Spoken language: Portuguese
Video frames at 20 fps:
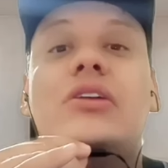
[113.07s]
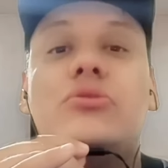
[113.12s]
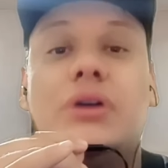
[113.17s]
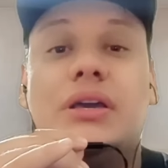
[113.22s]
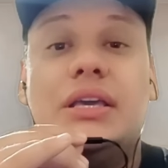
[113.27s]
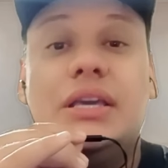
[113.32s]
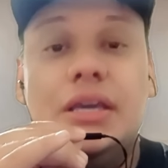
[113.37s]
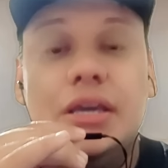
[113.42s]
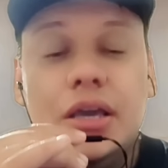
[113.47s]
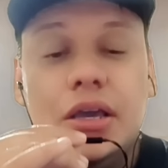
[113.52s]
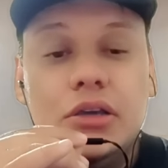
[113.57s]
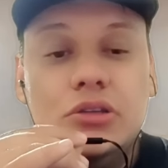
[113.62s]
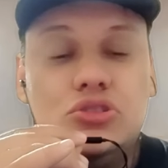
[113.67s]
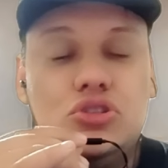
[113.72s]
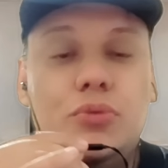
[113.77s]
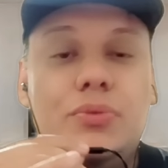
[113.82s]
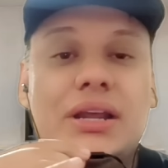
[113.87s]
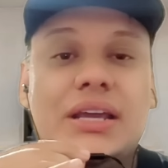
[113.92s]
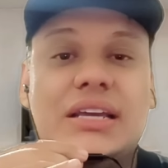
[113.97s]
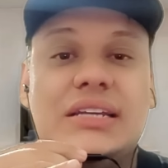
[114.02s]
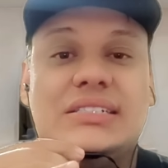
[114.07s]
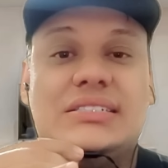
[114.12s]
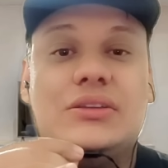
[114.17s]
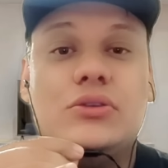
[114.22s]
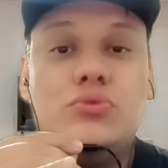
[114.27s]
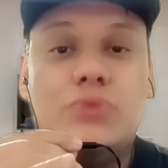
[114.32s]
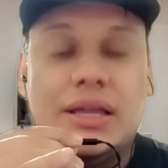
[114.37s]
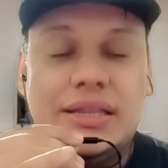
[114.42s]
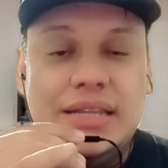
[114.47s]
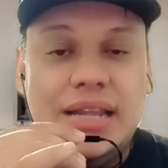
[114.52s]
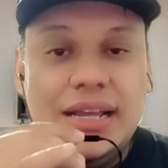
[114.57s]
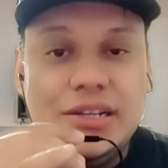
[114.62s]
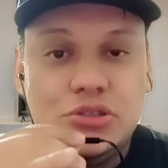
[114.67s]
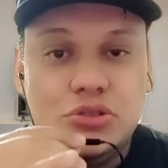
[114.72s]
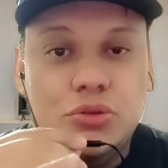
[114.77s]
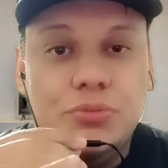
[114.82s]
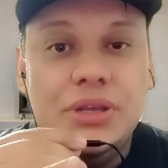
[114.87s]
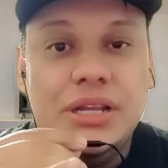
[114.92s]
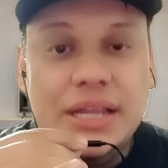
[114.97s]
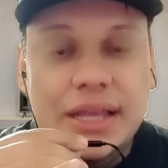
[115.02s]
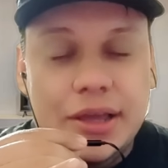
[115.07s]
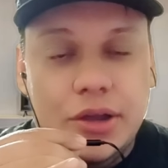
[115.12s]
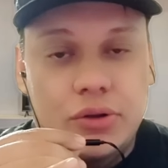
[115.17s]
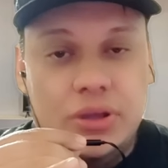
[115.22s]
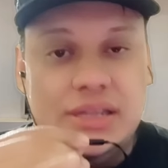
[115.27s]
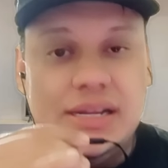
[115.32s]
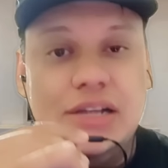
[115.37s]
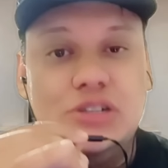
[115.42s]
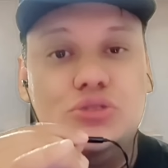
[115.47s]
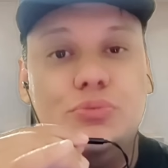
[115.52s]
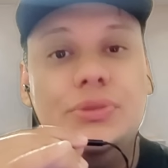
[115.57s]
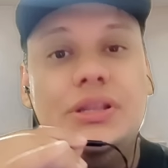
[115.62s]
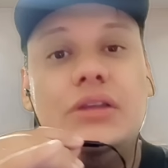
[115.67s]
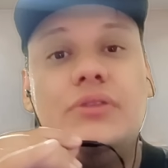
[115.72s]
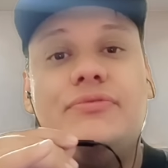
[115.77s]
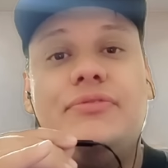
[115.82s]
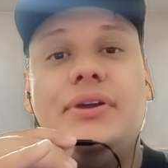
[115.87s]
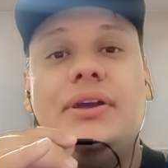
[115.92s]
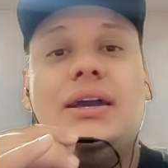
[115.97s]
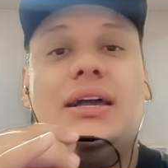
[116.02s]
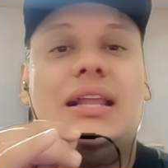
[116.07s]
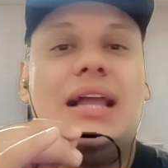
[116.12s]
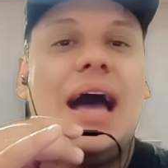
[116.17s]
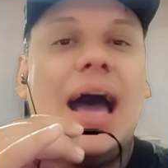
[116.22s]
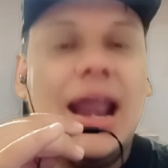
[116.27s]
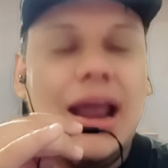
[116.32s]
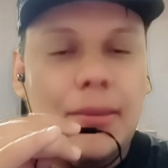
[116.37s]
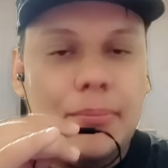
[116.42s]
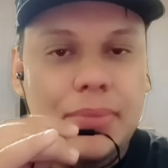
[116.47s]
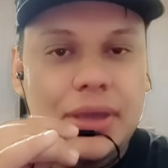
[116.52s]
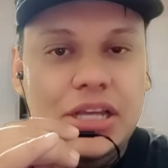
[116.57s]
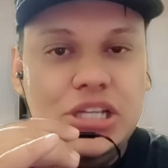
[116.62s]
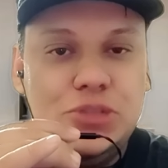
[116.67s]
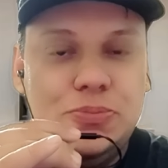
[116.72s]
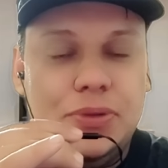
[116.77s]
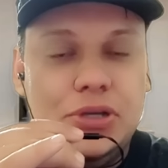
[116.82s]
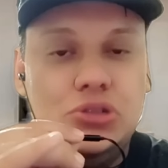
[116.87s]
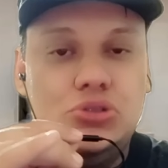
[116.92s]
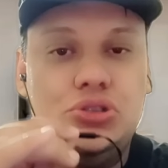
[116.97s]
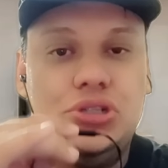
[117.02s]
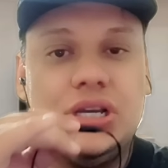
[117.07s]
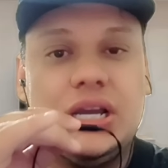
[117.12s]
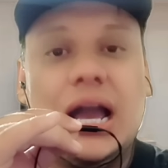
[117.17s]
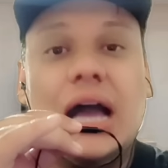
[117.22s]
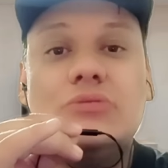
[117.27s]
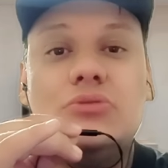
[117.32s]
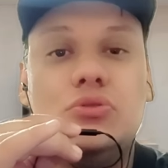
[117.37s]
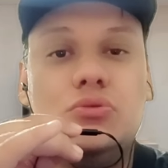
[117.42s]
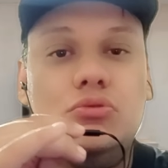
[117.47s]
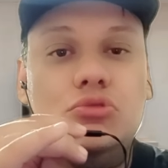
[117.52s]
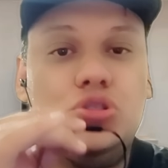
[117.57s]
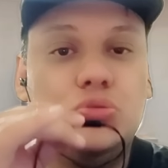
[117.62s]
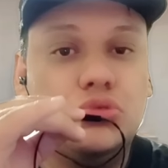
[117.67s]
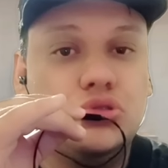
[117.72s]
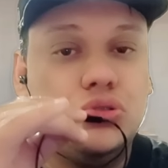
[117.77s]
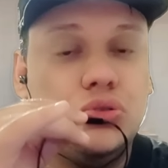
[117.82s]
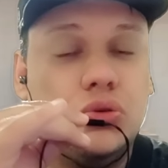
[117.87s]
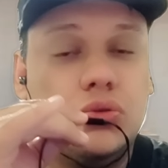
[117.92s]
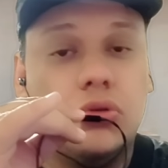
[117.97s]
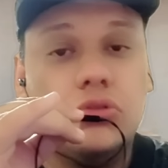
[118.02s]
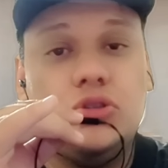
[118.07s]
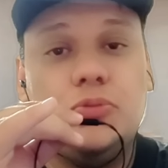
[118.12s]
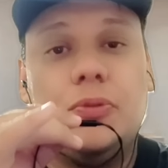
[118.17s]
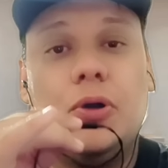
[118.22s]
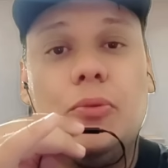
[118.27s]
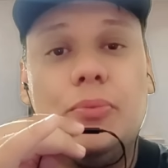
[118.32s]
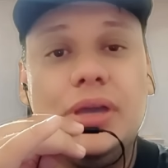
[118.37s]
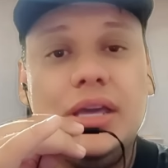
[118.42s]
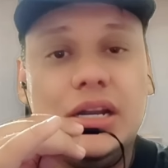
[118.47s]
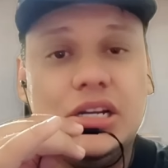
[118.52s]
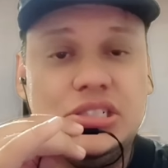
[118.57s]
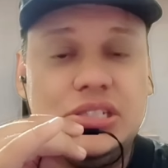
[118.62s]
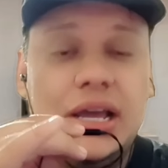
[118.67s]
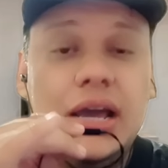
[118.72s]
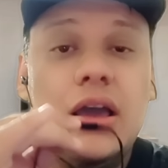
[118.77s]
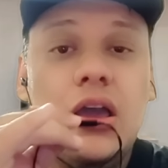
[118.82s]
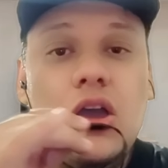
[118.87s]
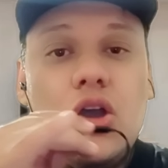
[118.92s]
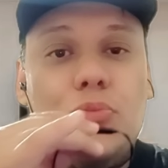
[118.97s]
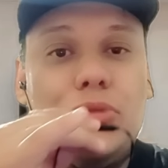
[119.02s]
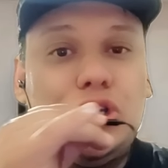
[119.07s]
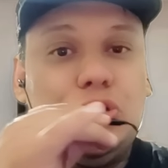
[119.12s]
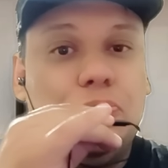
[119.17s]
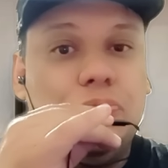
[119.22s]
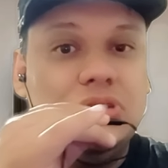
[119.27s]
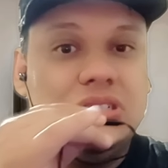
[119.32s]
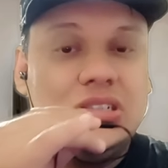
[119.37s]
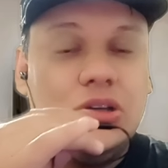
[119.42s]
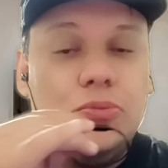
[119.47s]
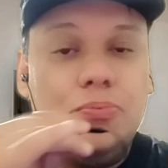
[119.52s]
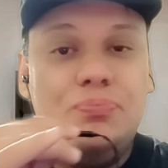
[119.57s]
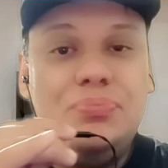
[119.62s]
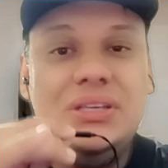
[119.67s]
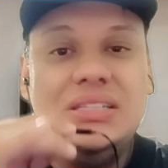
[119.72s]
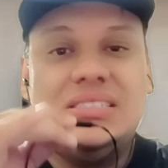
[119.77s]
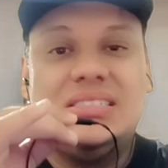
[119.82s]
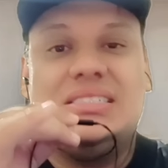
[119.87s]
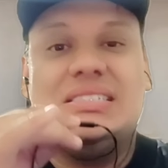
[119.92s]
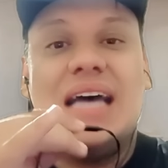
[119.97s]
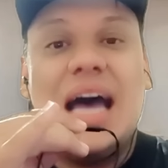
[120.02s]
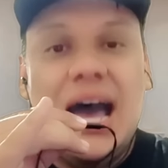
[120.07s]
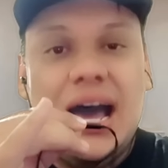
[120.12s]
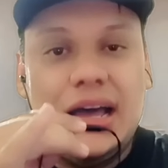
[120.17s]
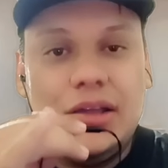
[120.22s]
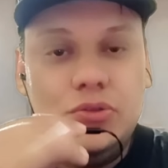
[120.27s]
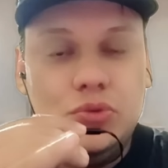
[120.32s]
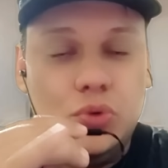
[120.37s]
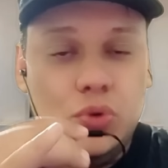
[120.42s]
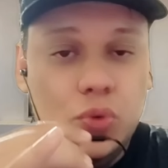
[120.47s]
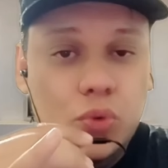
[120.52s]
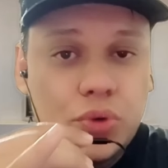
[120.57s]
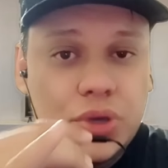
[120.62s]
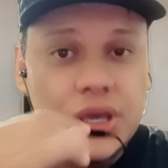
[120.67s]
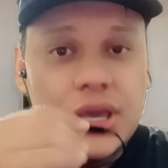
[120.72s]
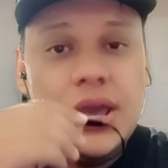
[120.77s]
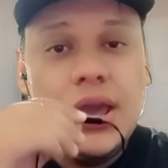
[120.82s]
falando aqui sobre a questão do Atlético Mineiro. O Atlético Mineiro foi claramente prejudicado no último jogo contra o Palmeiras, né? Uma expulsão bizarra do Hulk,